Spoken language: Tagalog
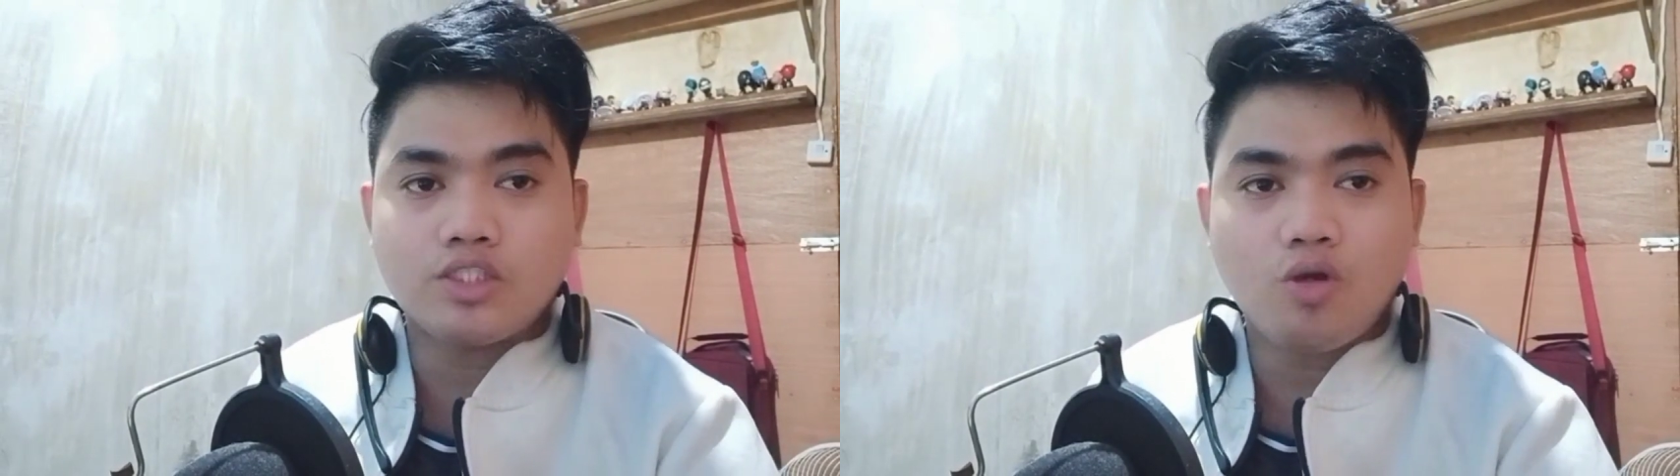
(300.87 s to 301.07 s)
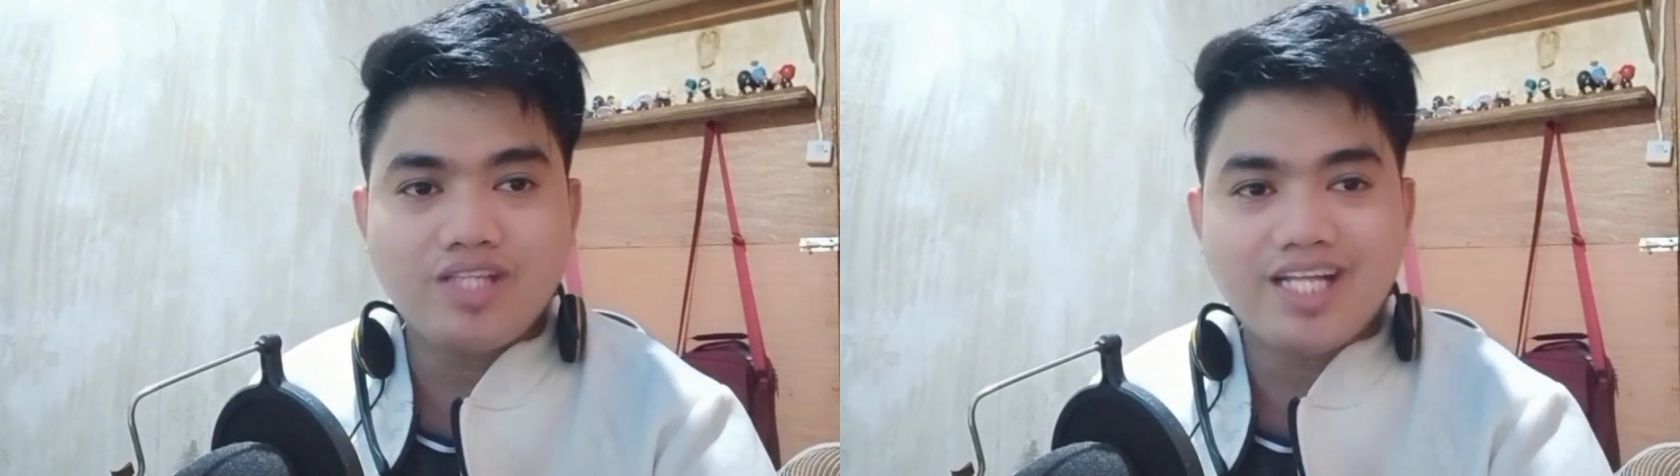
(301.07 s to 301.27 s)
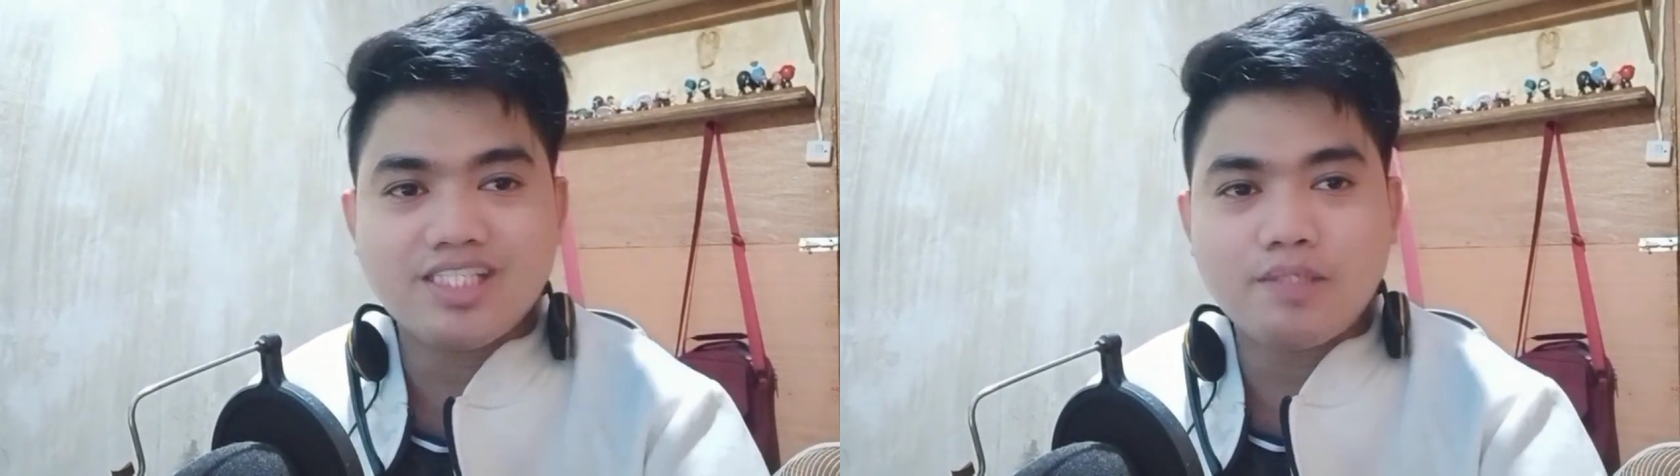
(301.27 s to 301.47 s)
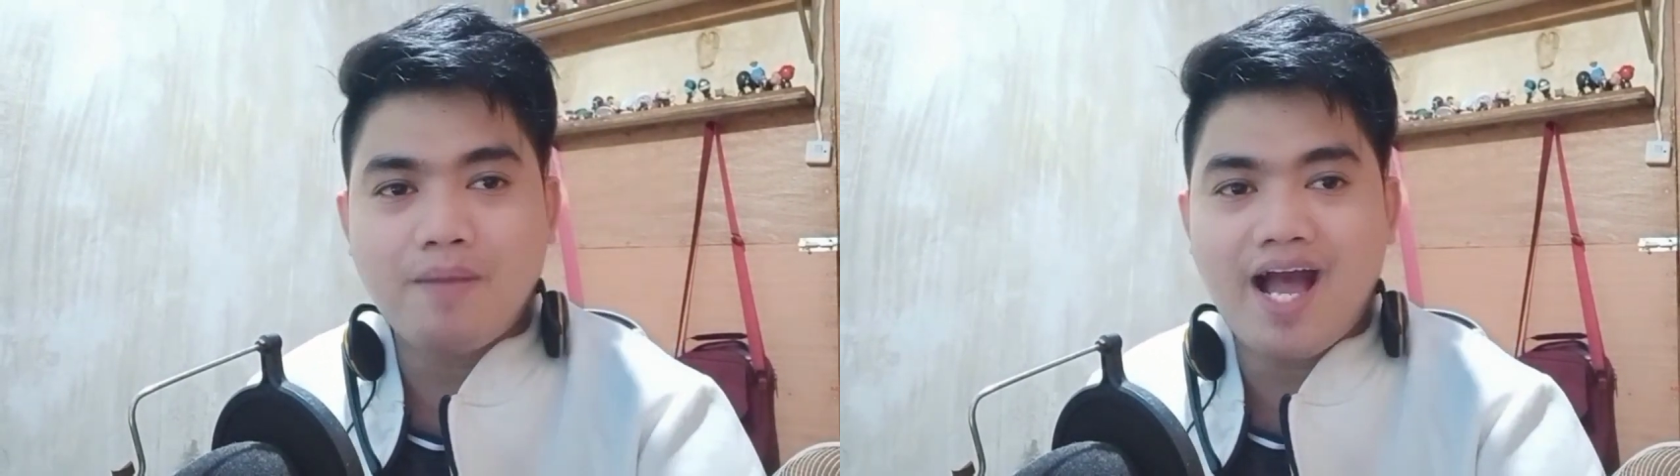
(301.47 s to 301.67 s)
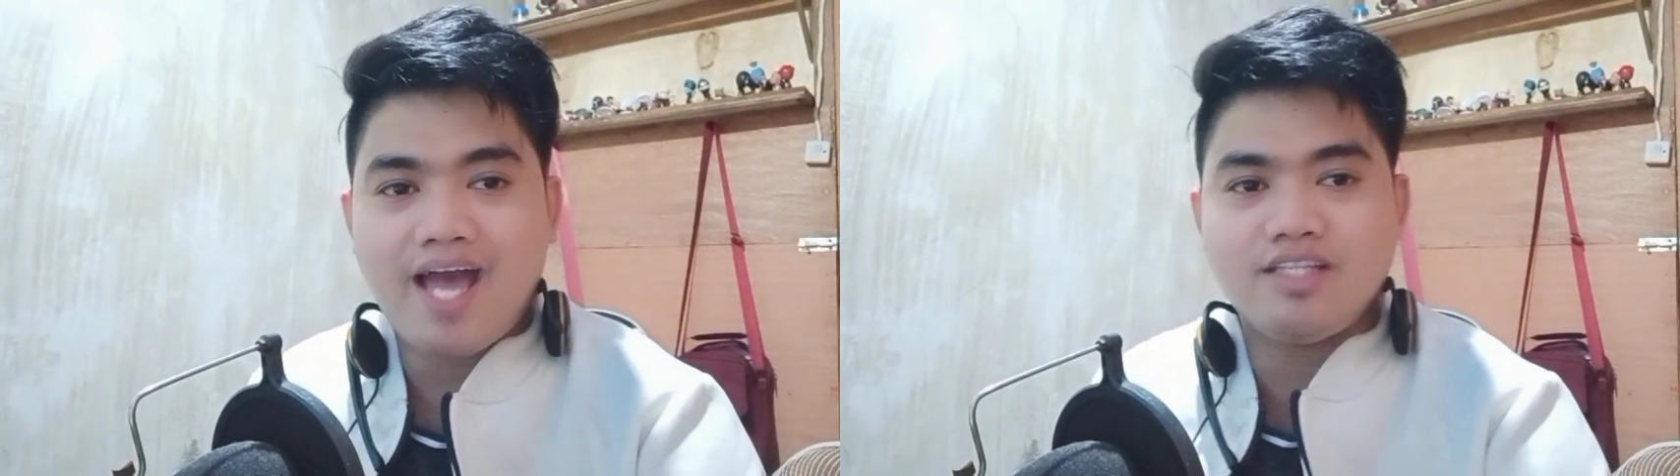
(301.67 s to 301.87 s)
So that's it
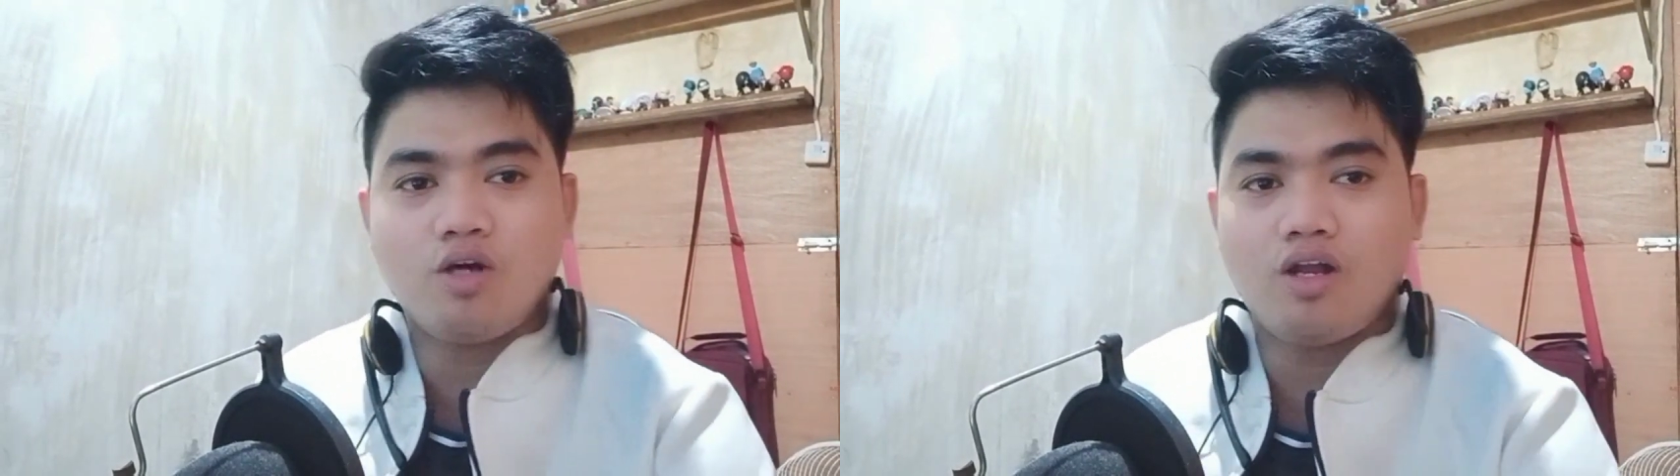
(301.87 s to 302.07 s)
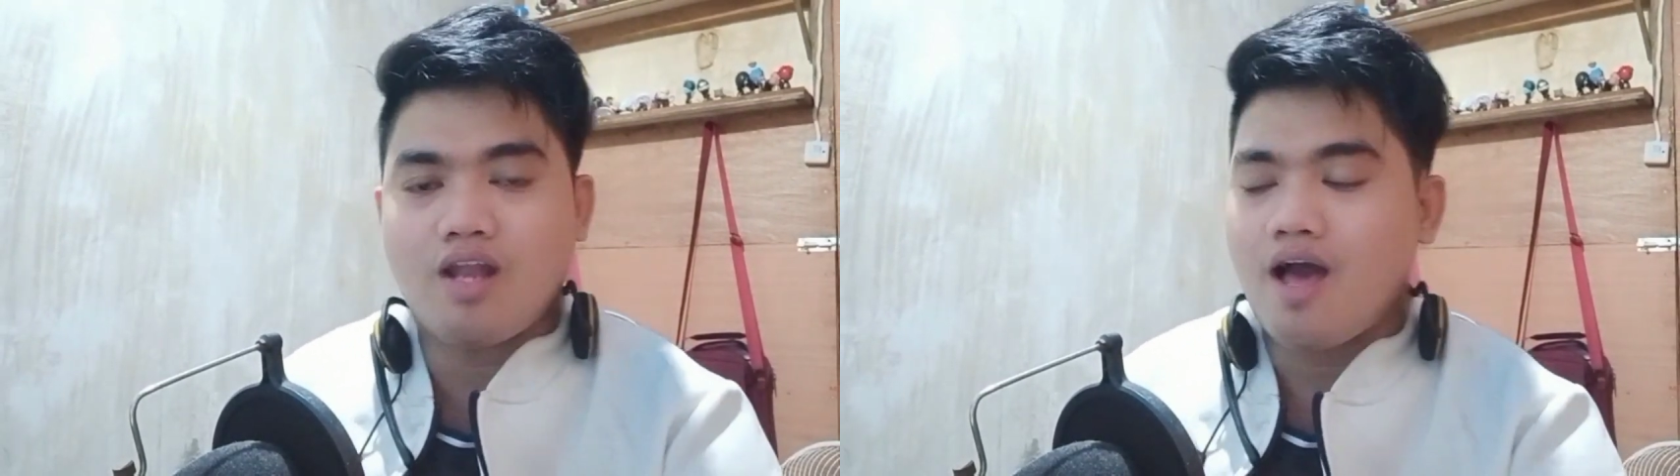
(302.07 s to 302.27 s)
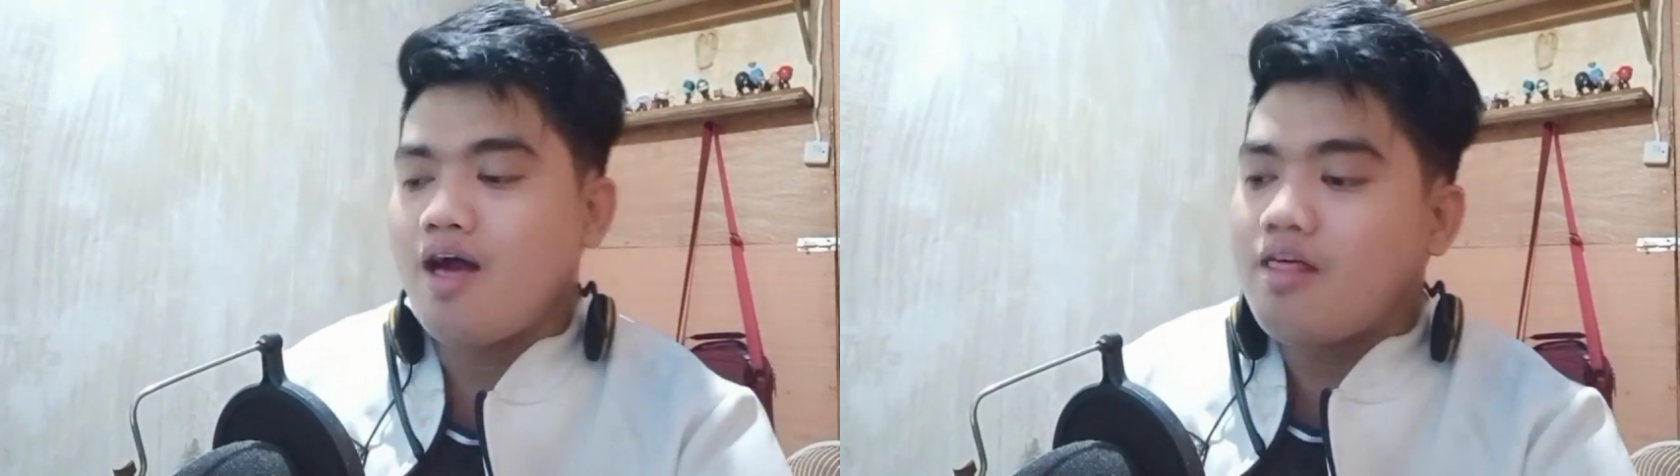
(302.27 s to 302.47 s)
mga idol.